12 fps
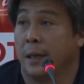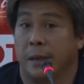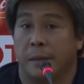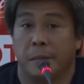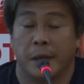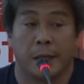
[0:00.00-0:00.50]
จะ
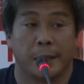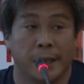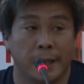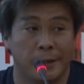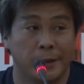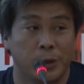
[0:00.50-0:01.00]
เหมือนกับยั
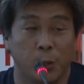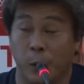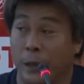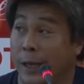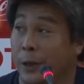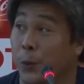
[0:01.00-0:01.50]
งจูน
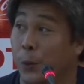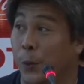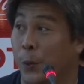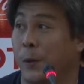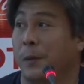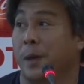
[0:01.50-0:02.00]
กันอยู่
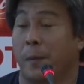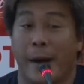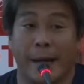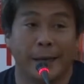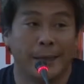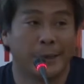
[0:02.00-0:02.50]
ประ
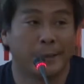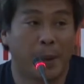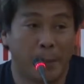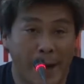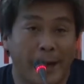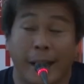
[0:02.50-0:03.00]
มาณป
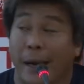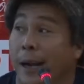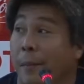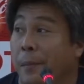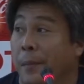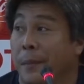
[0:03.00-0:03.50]
ระมาณนั้นค
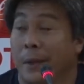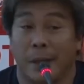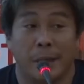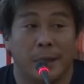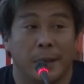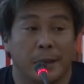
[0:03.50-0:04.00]
รับ
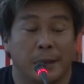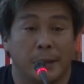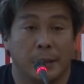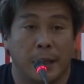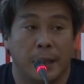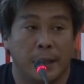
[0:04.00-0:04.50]

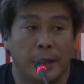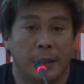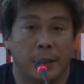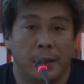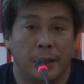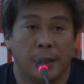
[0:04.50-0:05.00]
อันนี้
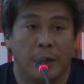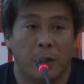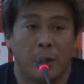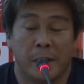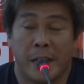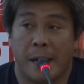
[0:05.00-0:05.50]
คือเรา
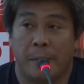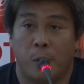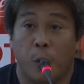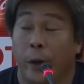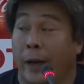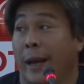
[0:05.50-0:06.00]
ก็พยายาม
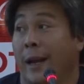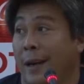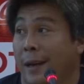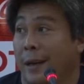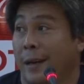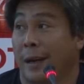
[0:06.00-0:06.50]
คุยกัน
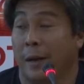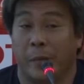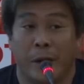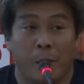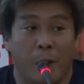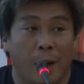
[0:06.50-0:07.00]
กับ
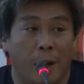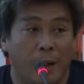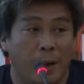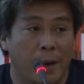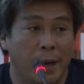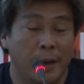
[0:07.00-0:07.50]
นักบอลแล้ว
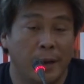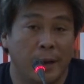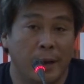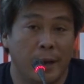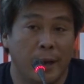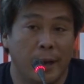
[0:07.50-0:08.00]
ก็ให้
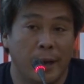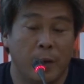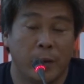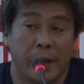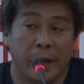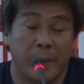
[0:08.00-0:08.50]
ให้เขา
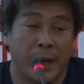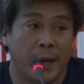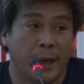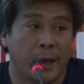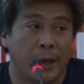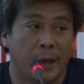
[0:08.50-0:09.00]
ได้มา
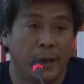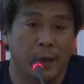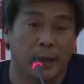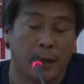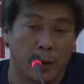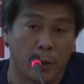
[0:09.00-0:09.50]

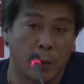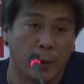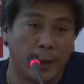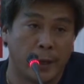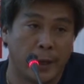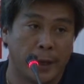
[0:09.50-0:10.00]
คุย
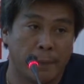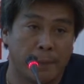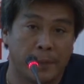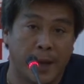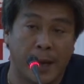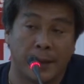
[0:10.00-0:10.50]
กันกับ
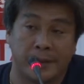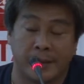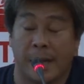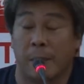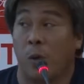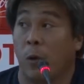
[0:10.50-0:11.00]
ทางส
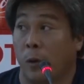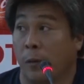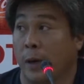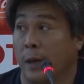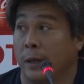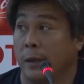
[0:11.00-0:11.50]
ตาฟโค้ด
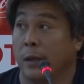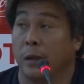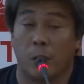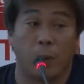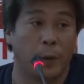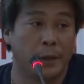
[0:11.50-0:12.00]
ว่า
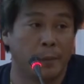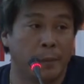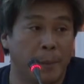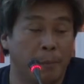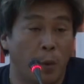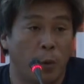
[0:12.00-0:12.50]
ควรจะป
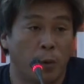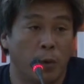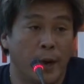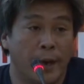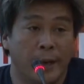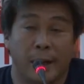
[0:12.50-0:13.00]
รับปรุงตรง
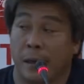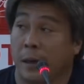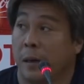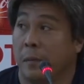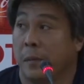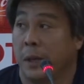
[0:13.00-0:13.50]
ไหน แล้วก็
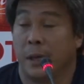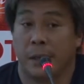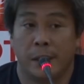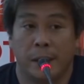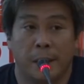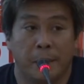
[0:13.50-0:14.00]
เพื่อ
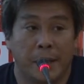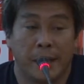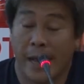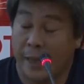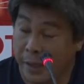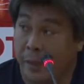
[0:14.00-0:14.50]
ที่จะพัฒ
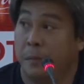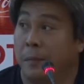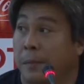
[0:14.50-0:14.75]
นาทีม